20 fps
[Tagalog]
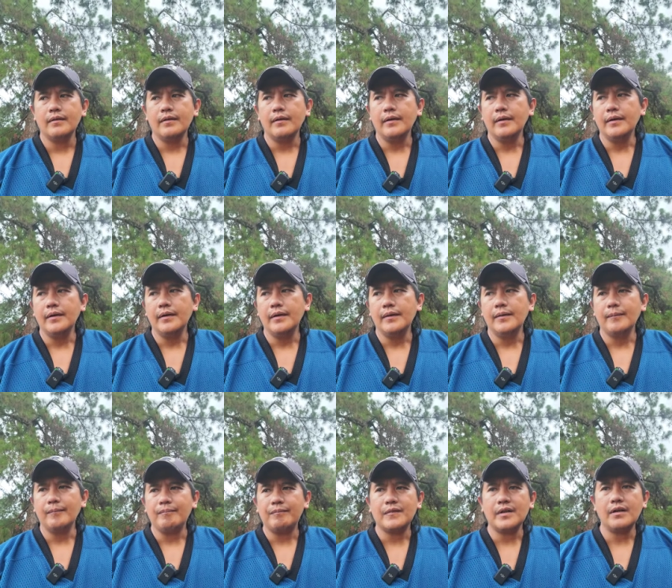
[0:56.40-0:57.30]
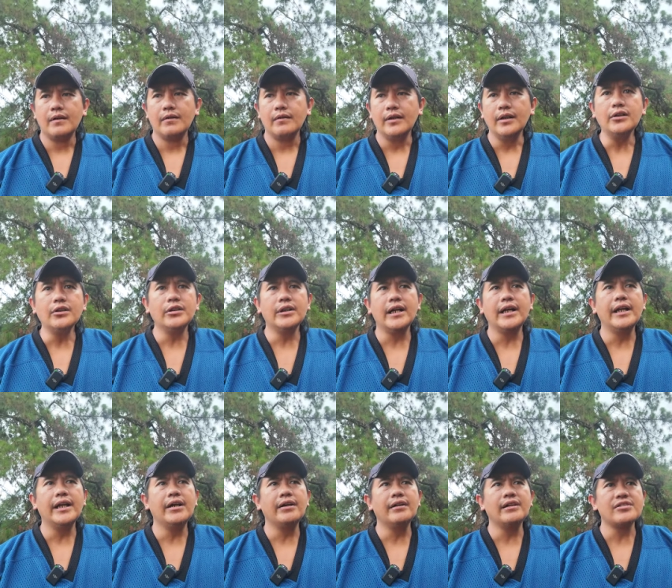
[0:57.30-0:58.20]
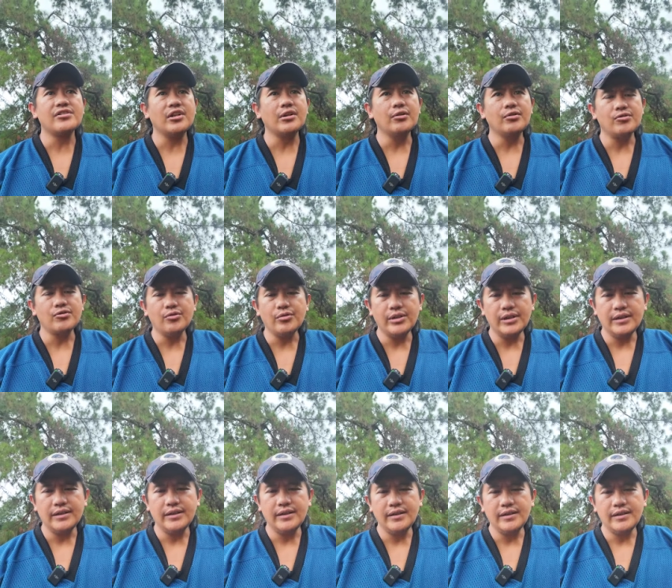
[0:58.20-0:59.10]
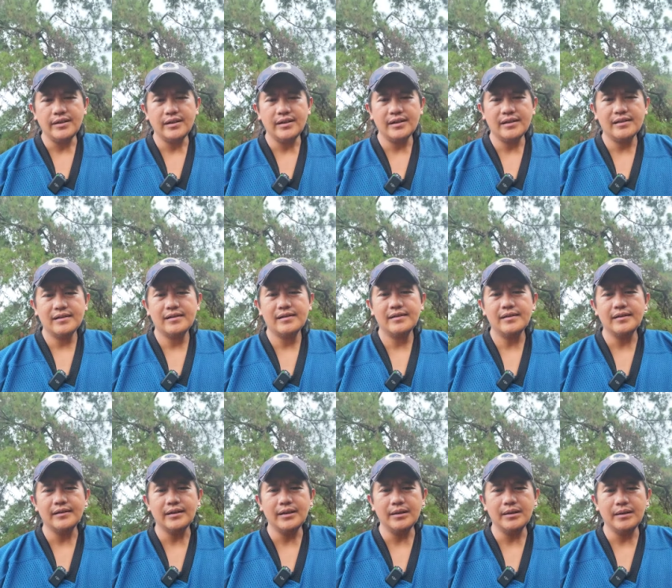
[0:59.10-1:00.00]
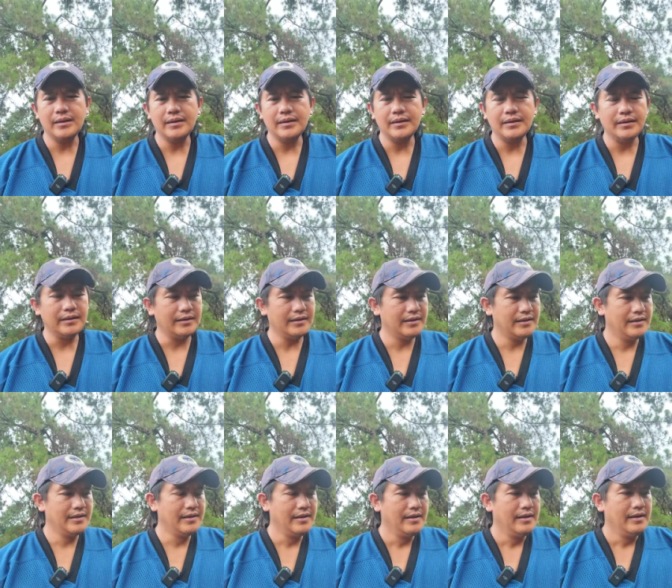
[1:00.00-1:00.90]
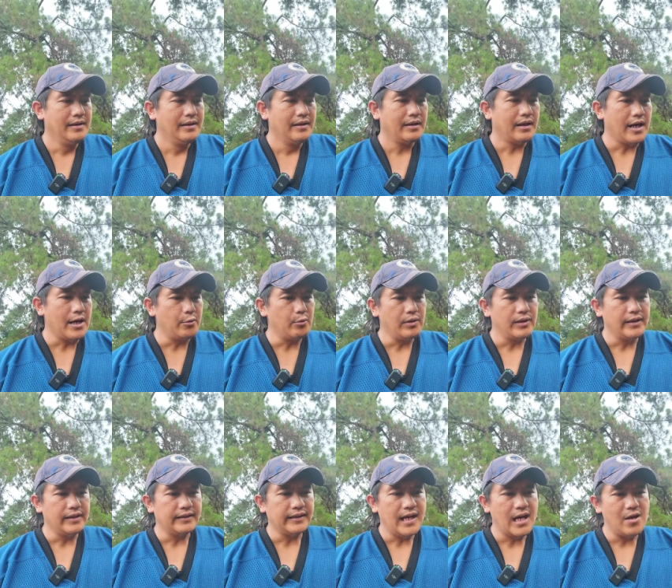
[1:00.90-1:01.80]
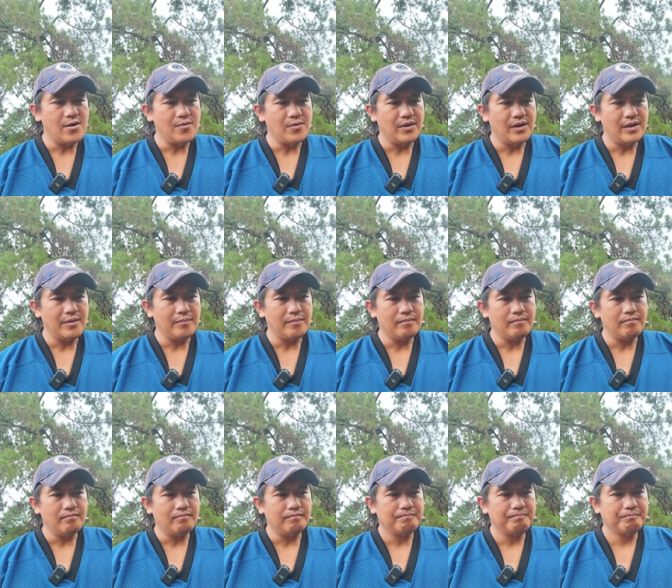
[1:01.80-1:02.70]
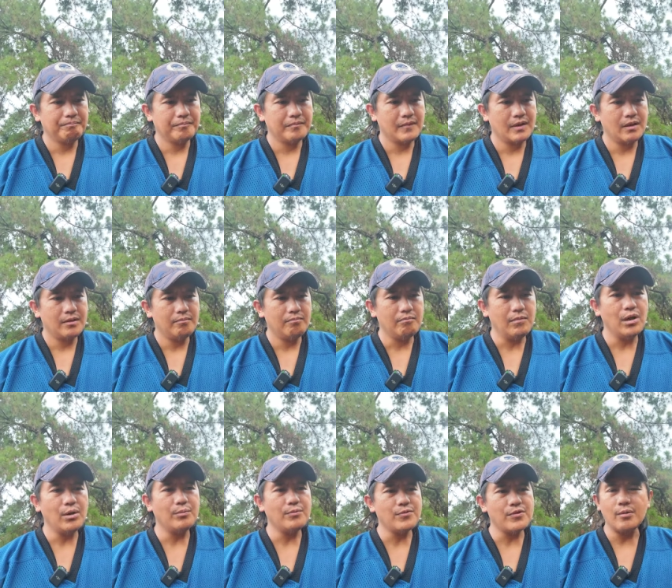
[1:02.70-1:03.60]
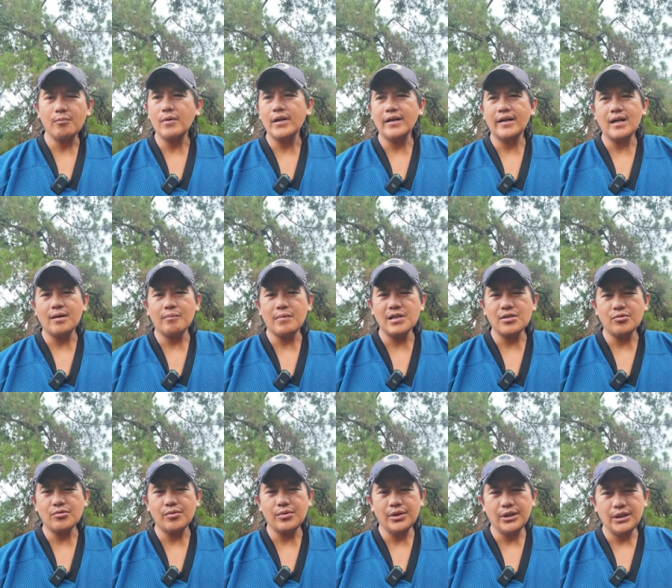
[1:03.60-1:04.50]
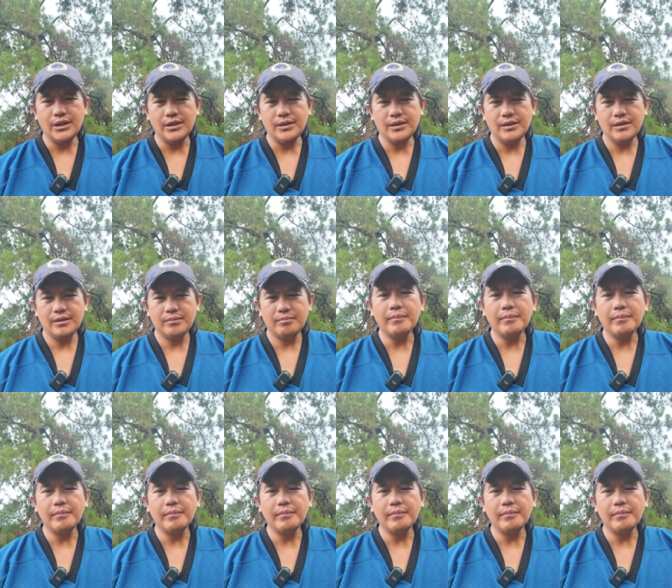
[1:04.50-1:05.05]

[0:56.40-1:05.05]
um, ah, dati ti kanayan nga sa lunsod iti iti kaduan nga tao nga mag mangobserbar nga agpaiso iti